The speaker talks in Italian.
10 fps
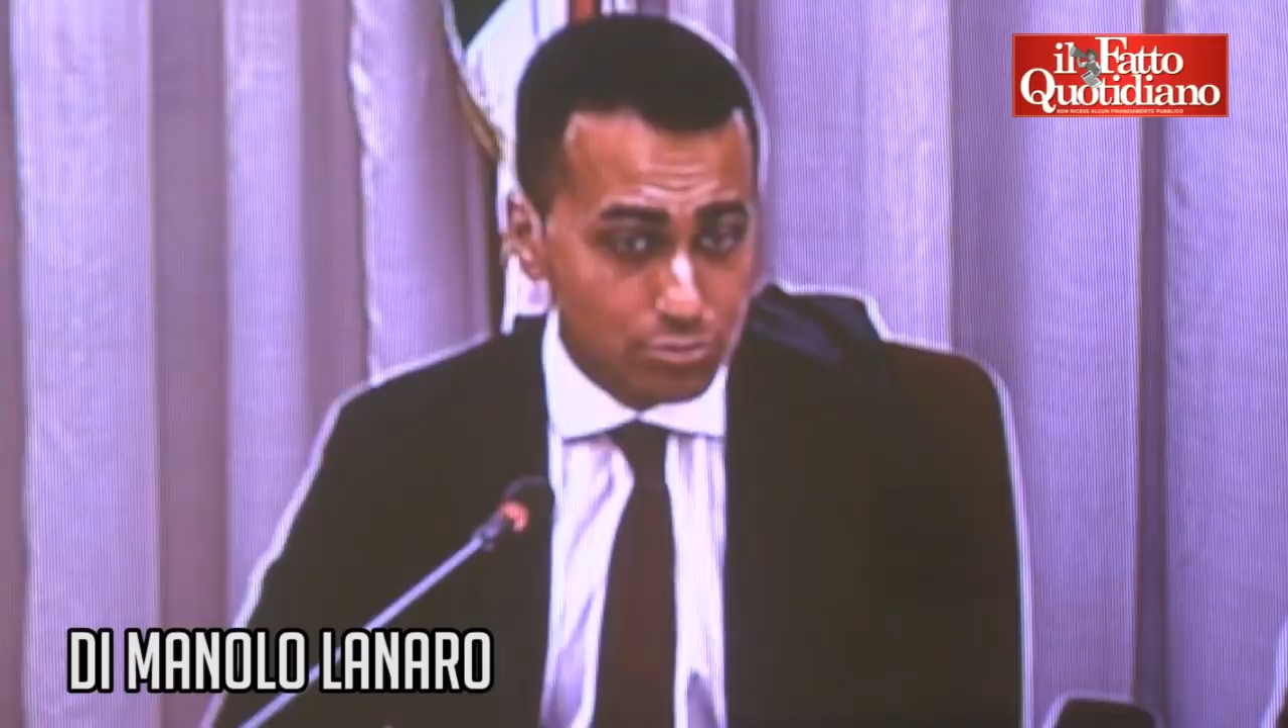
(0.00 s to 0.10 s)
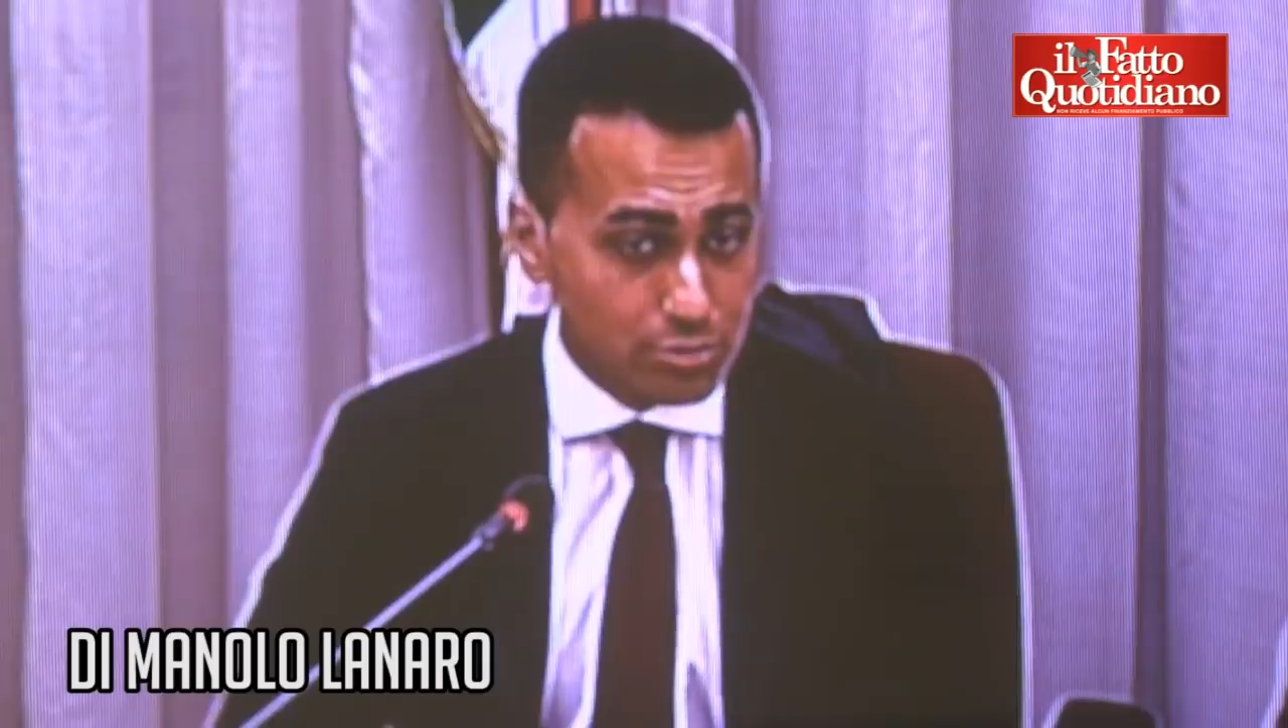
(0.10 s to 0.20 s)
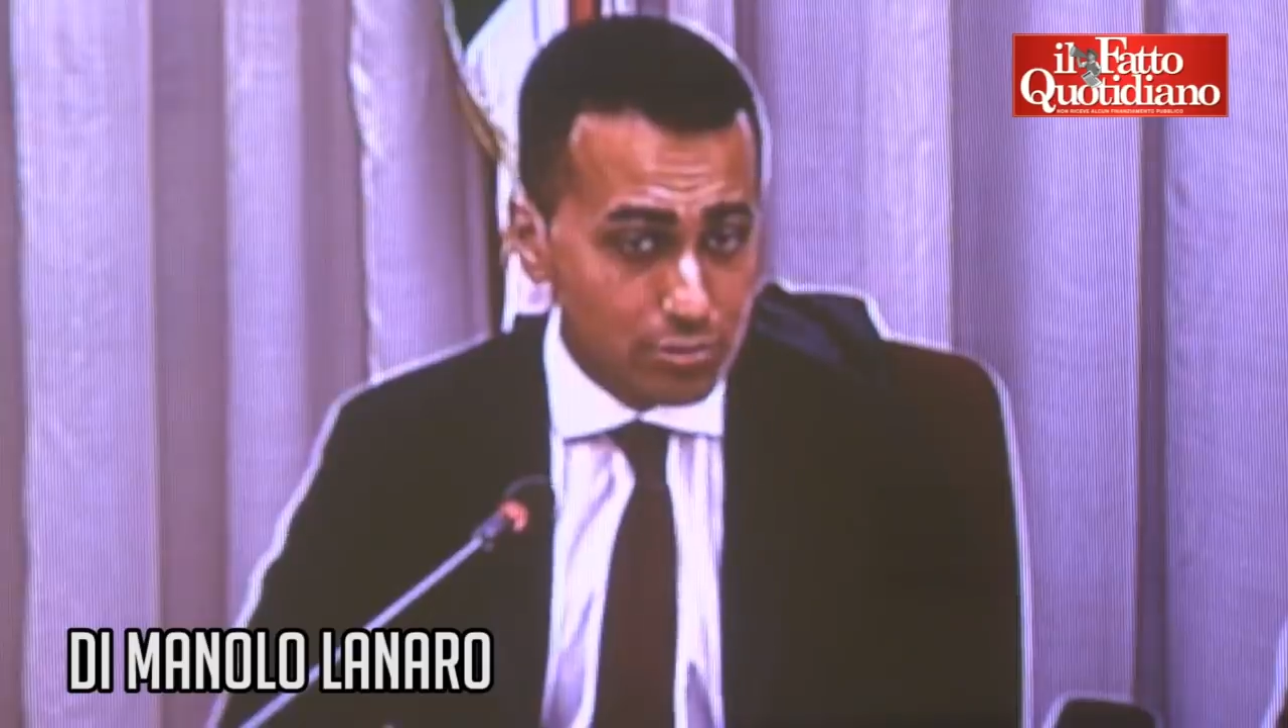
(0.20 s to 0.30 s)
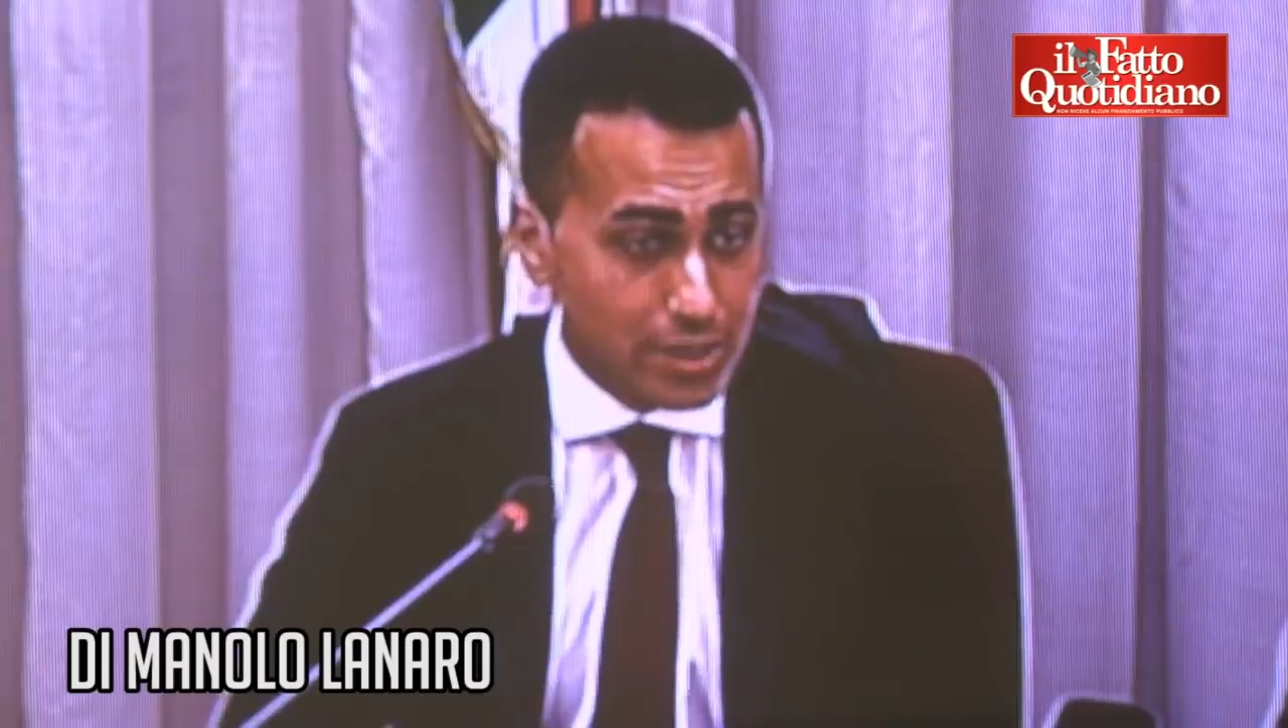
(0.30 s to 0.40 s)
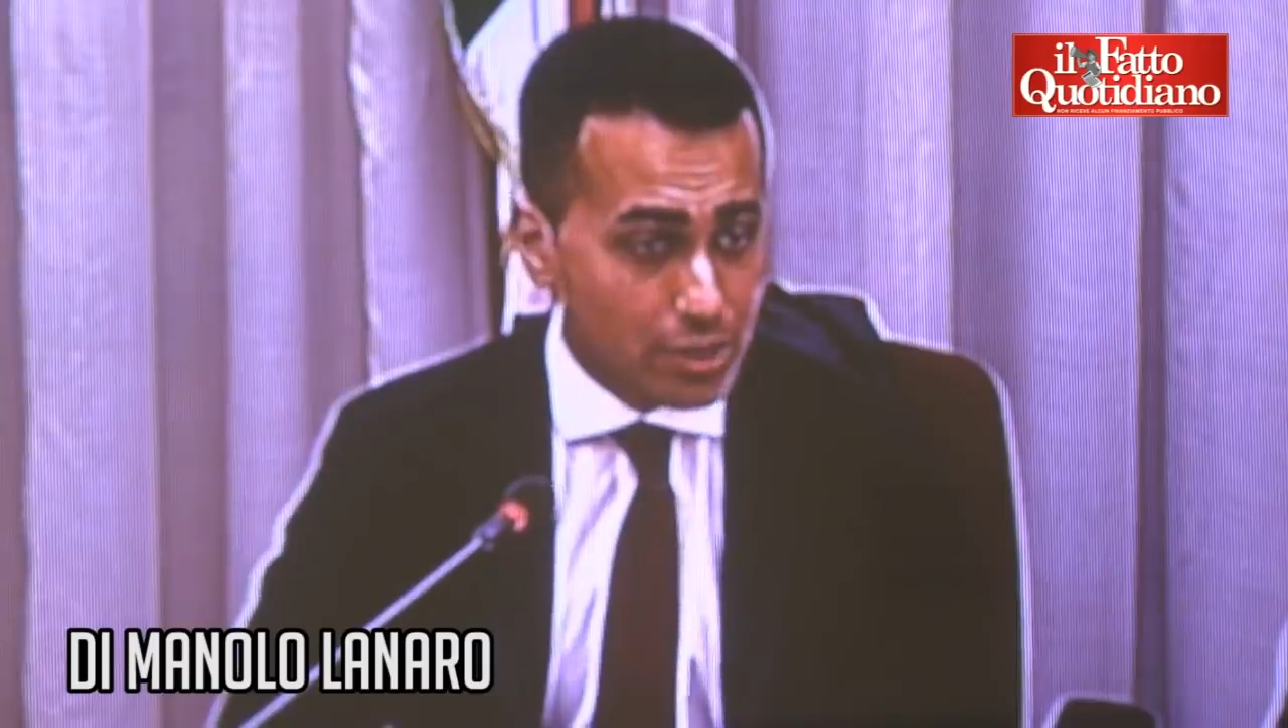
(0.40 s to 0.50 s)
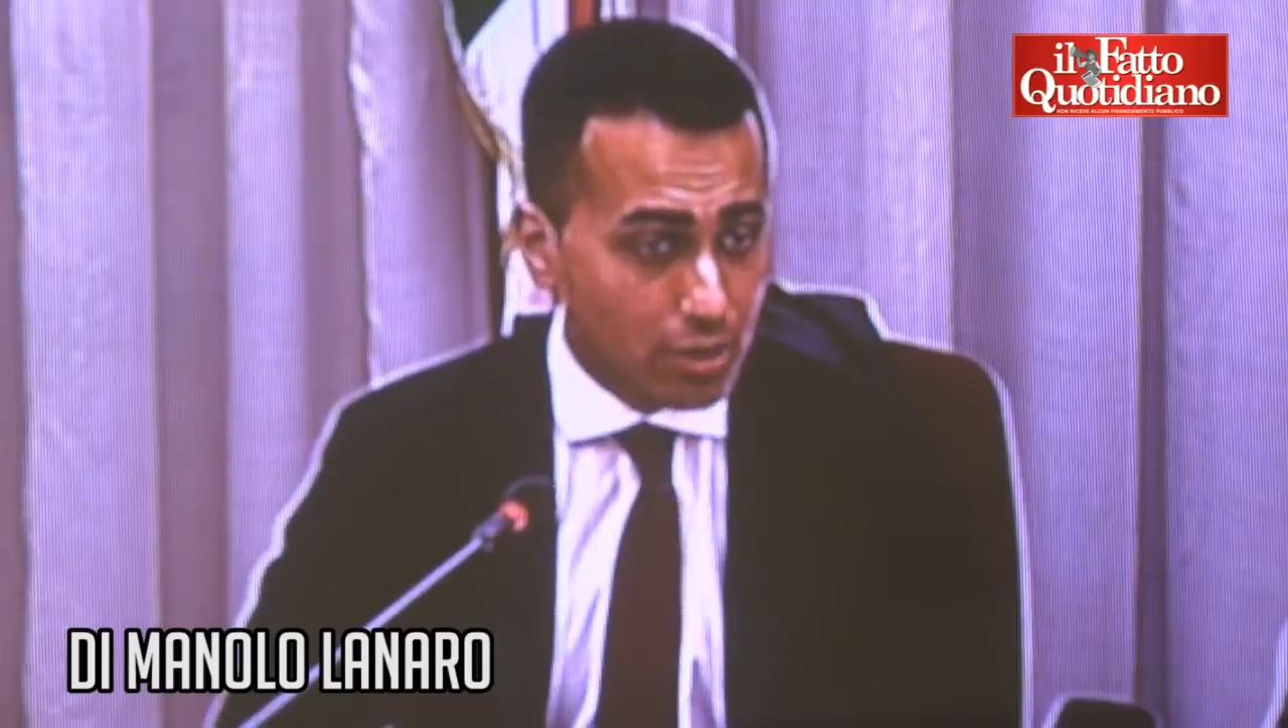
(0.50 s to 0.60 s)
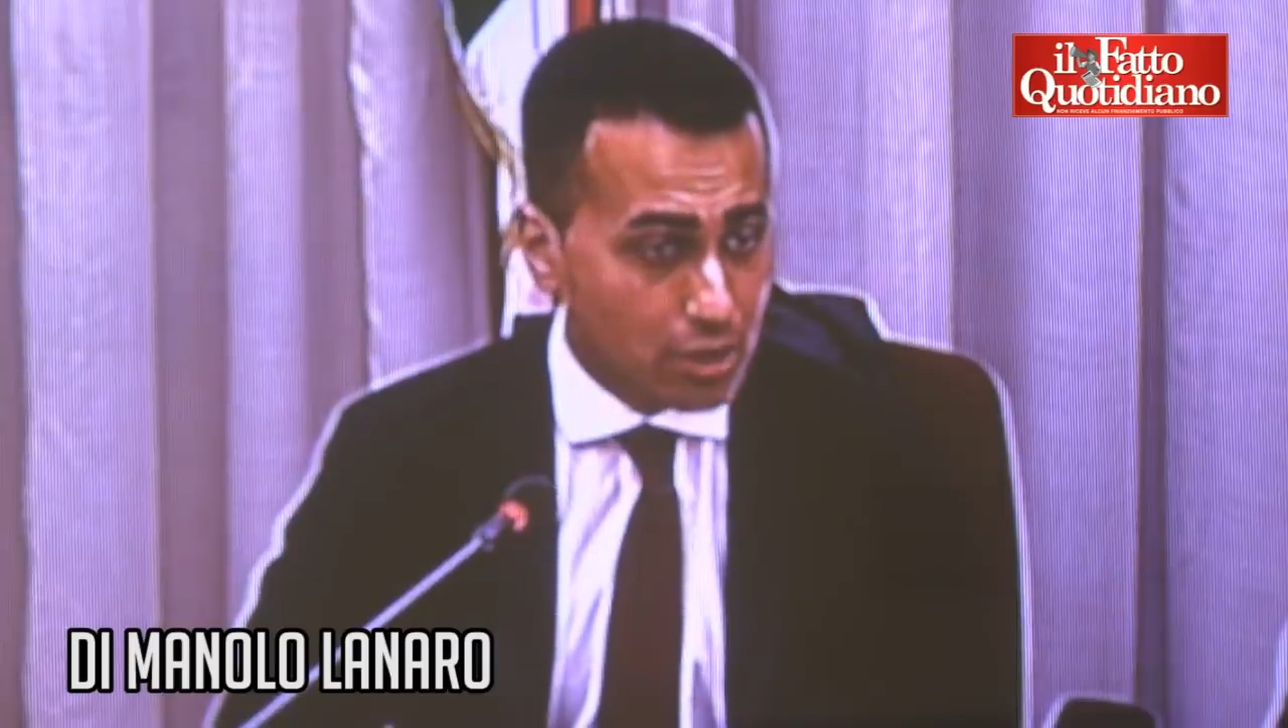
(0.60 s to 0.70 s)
di governo